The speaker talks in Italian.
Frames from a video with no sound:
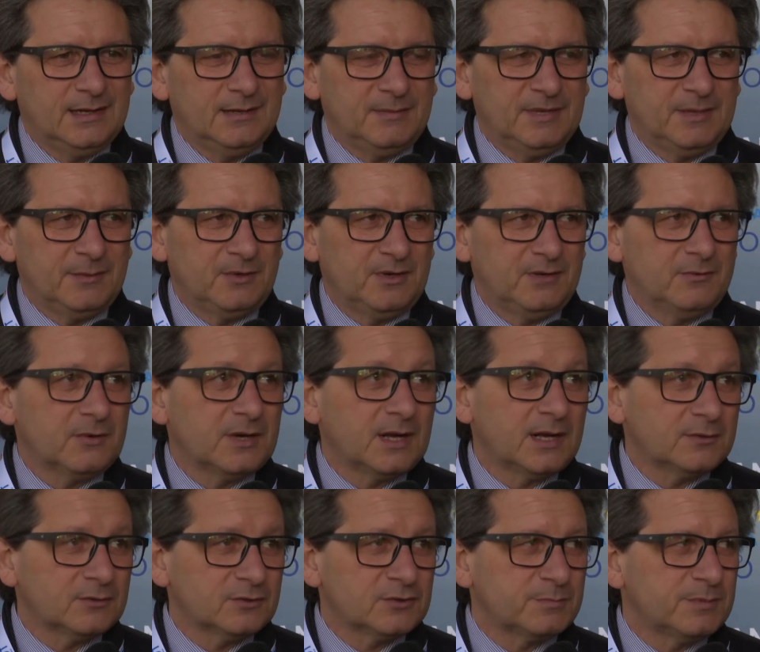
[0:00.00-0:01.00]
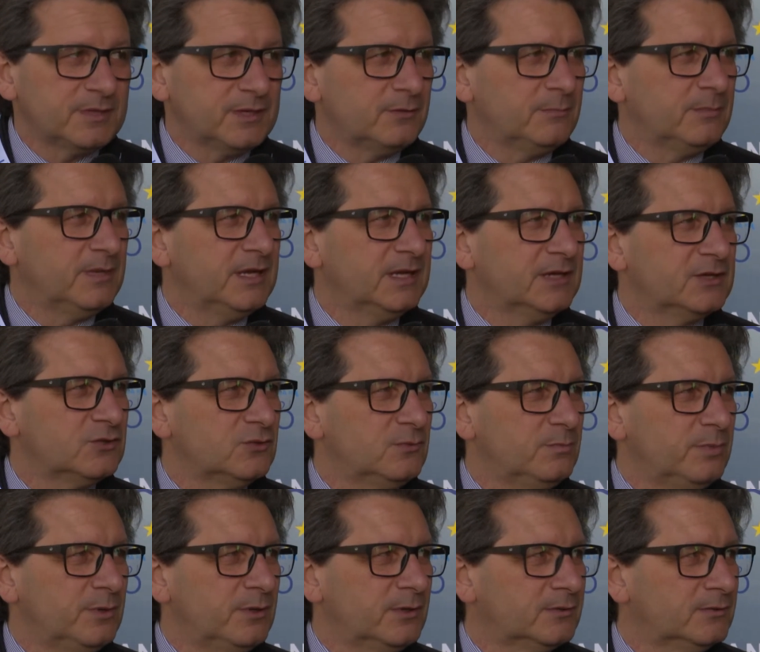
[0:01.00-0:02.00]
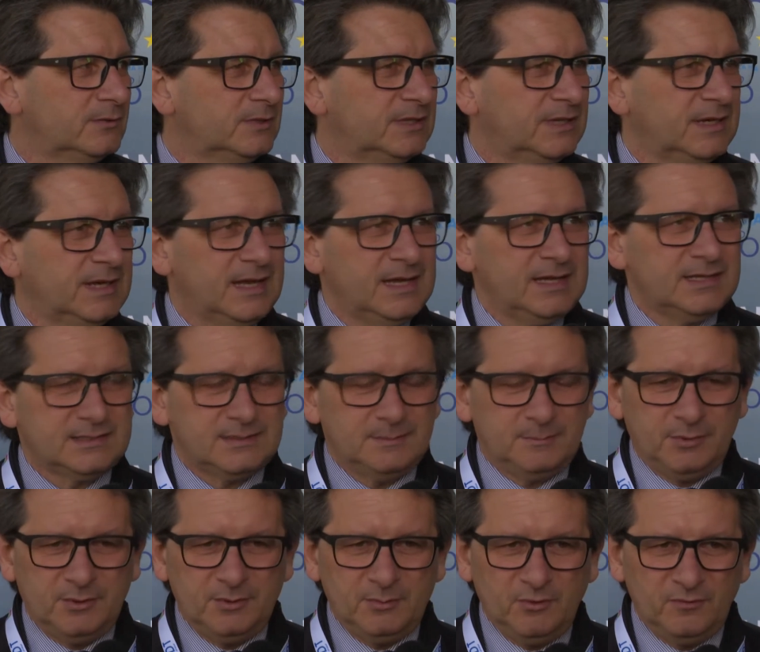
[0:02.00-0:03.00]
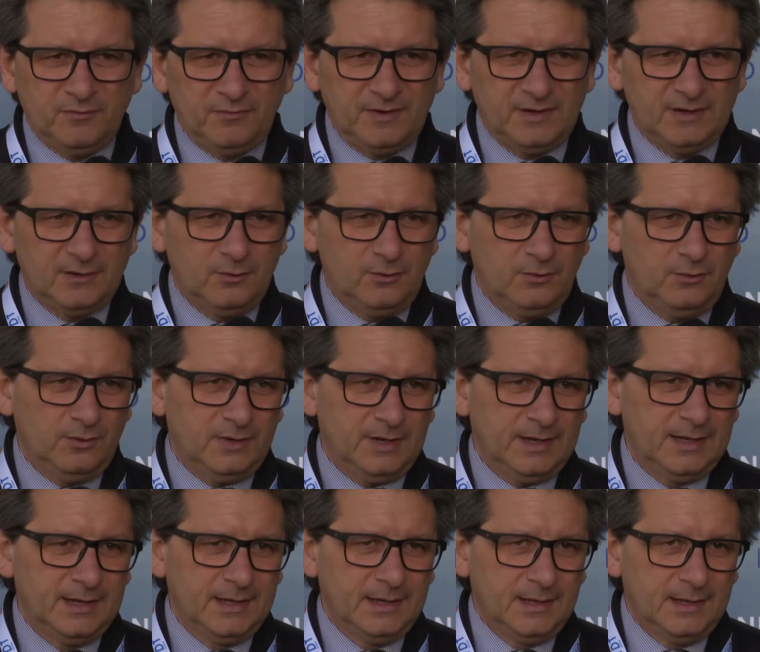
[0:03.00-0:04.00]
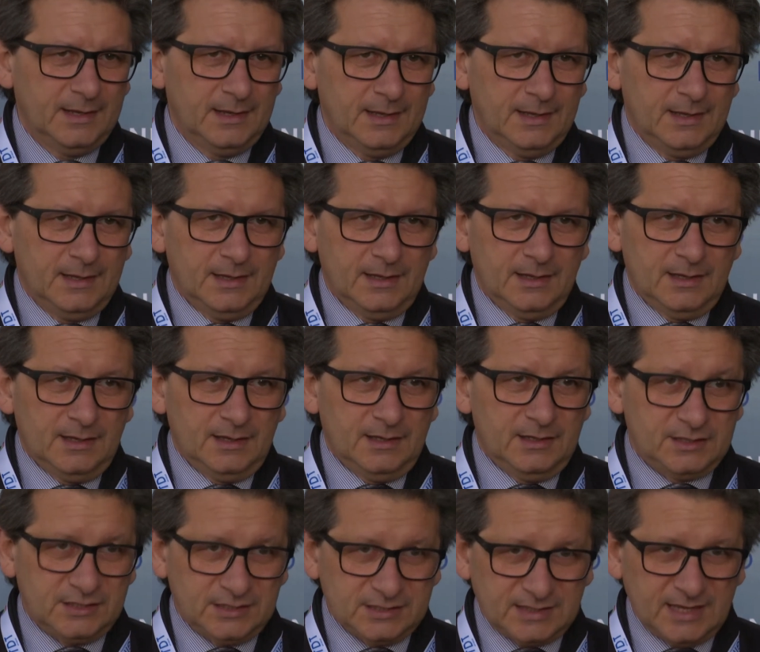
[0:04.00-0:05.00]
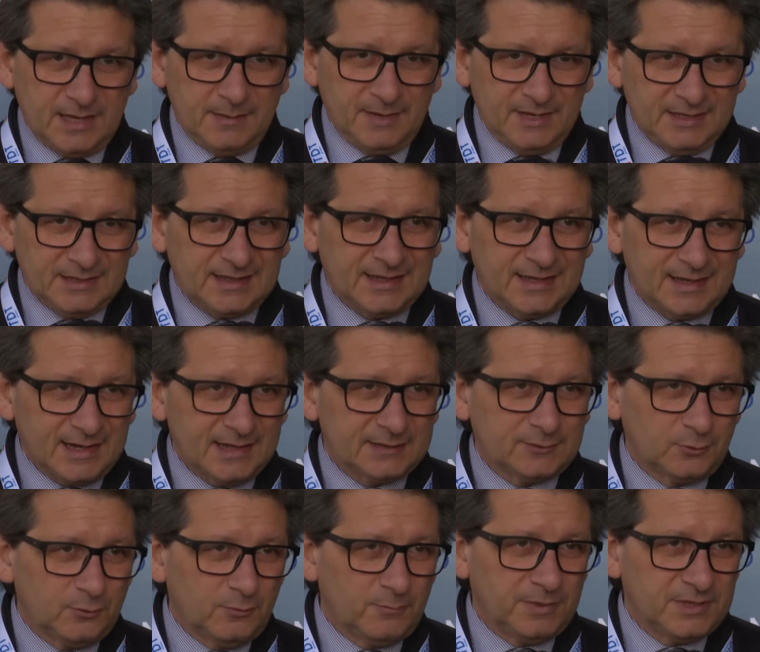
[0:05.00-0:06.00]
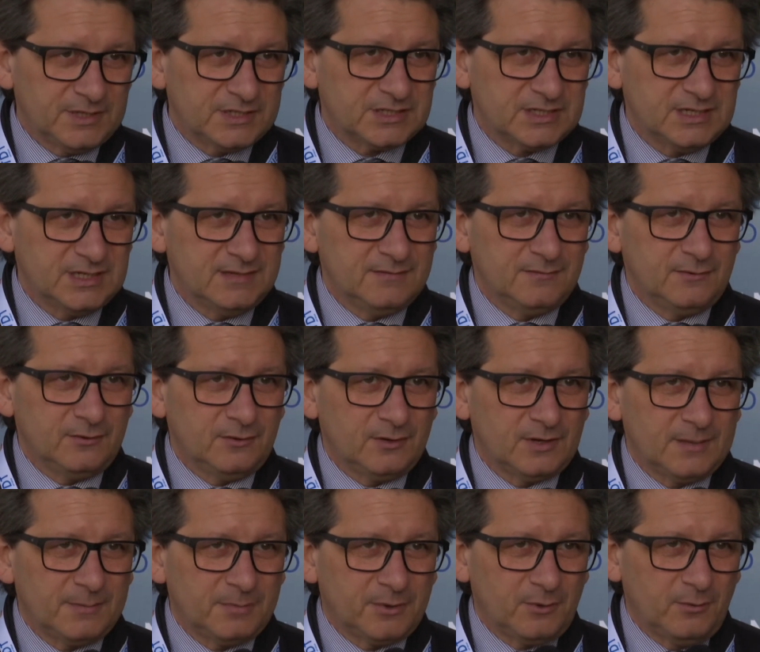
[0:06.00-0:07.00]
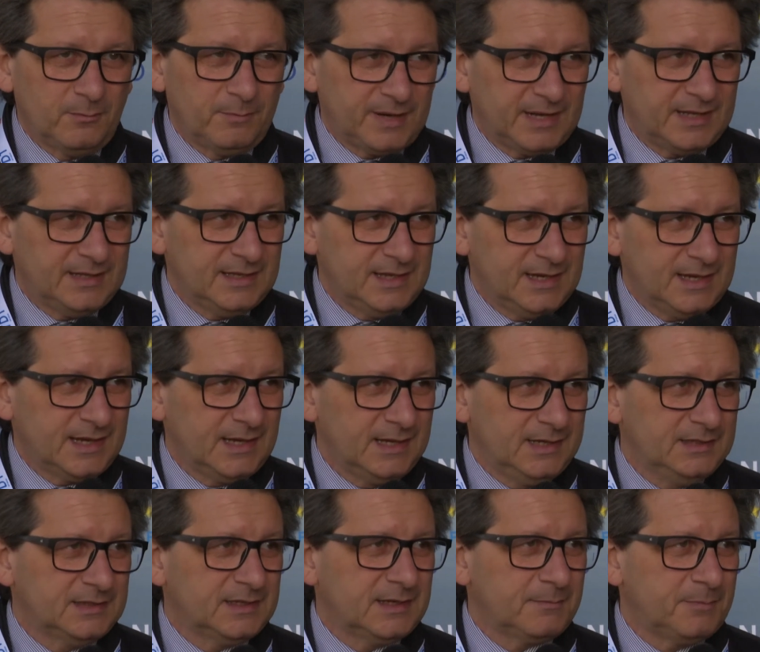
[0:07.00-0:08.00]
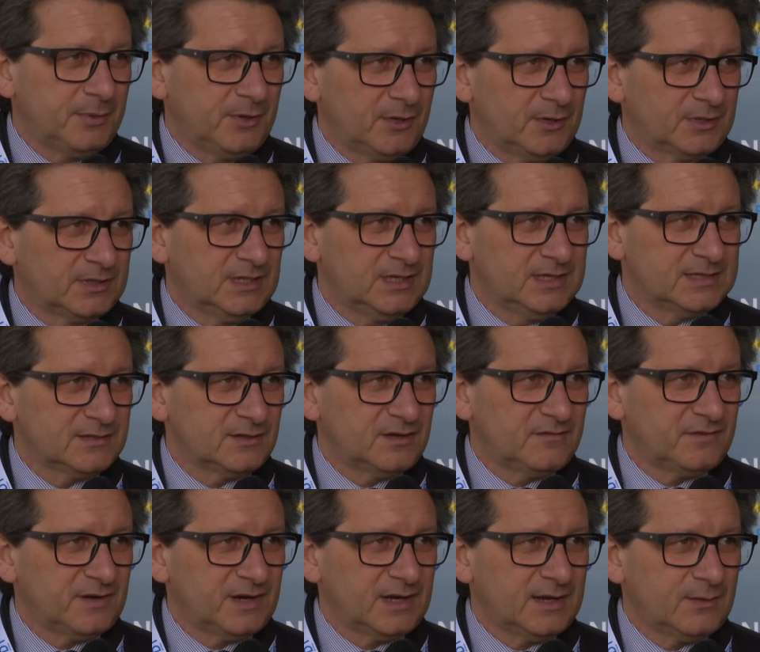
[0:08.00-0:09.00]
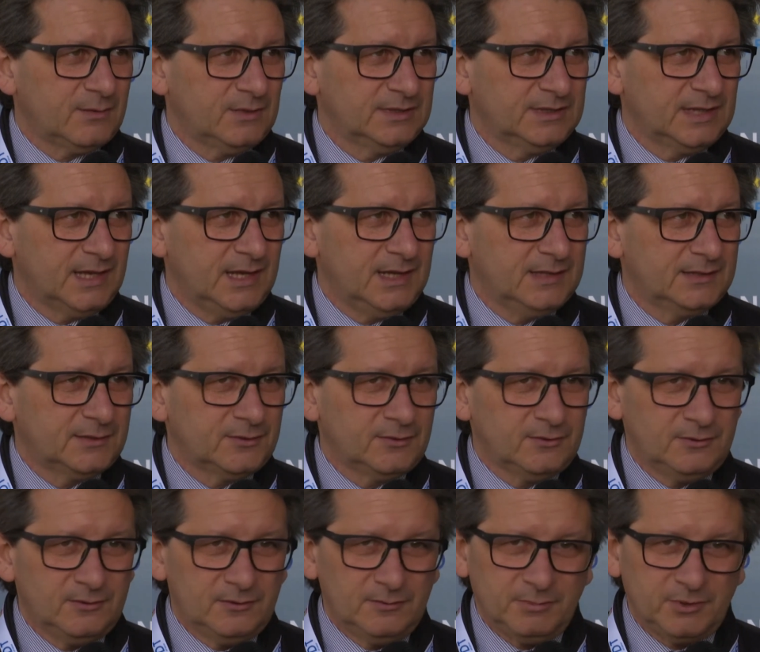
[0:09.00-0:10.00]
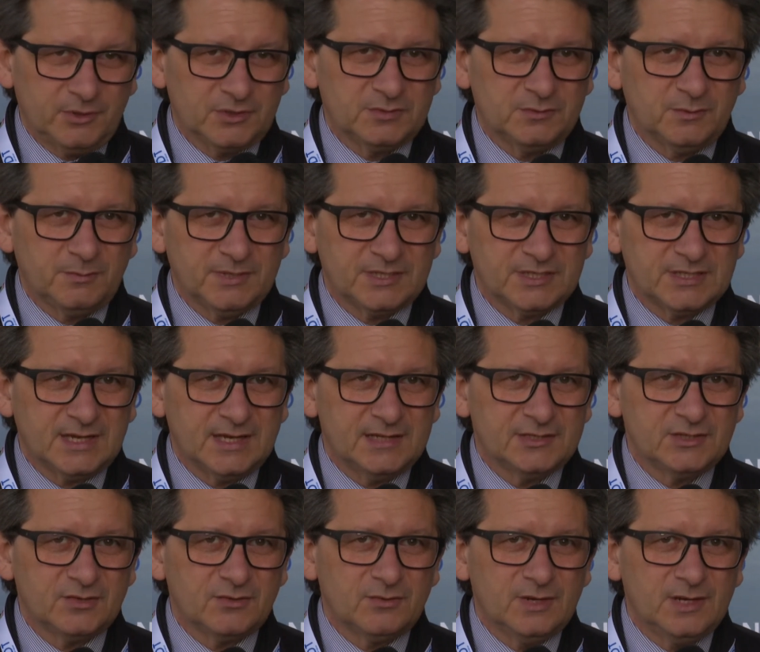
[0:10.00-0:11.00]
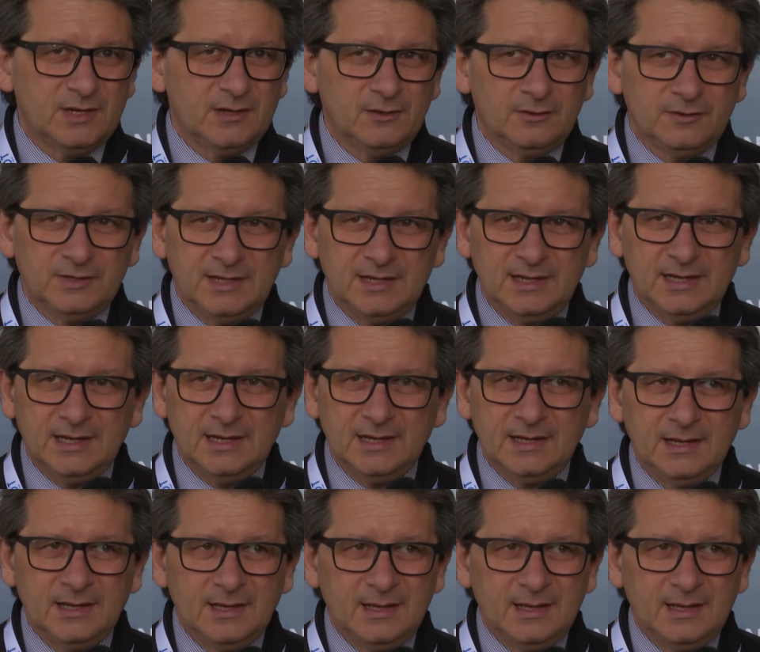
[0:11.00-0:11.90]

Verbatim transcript: eh, abbiamo lavorato, spero bene, sul porto di Trieste, poi Monfalcone, il sistema integrato complessivo che comprende anche gli interporti, le zone franche e quant'altro, il prossimo passaggio è quello della